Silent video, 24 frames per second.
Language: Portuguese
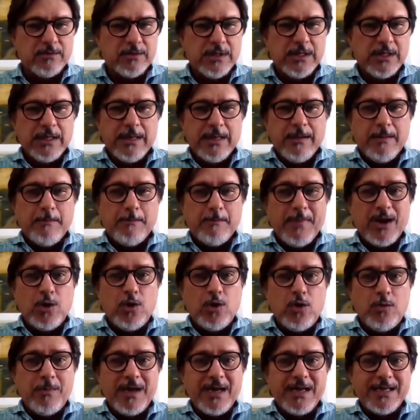
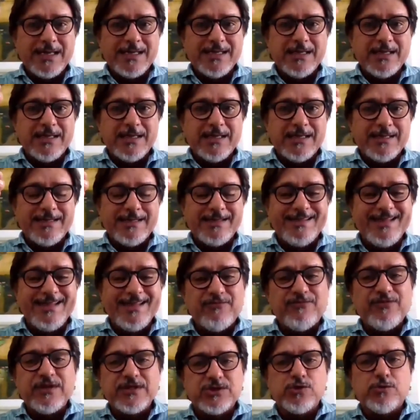Paloma
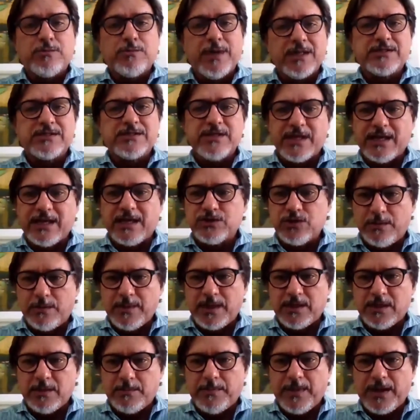dificilmente será
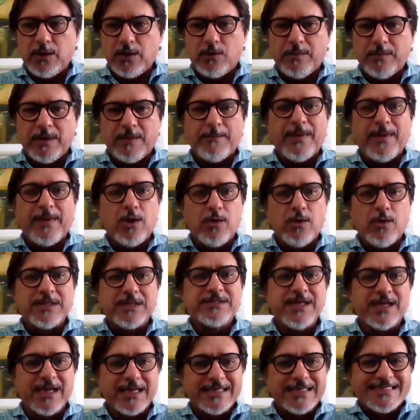somente Paloma. Paloma
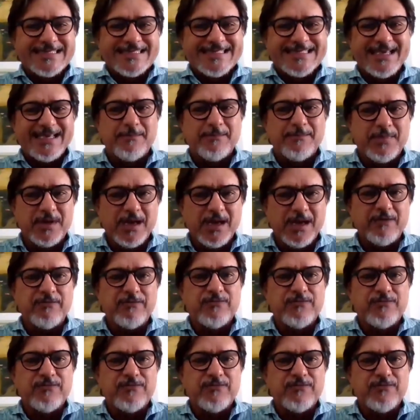será sempre a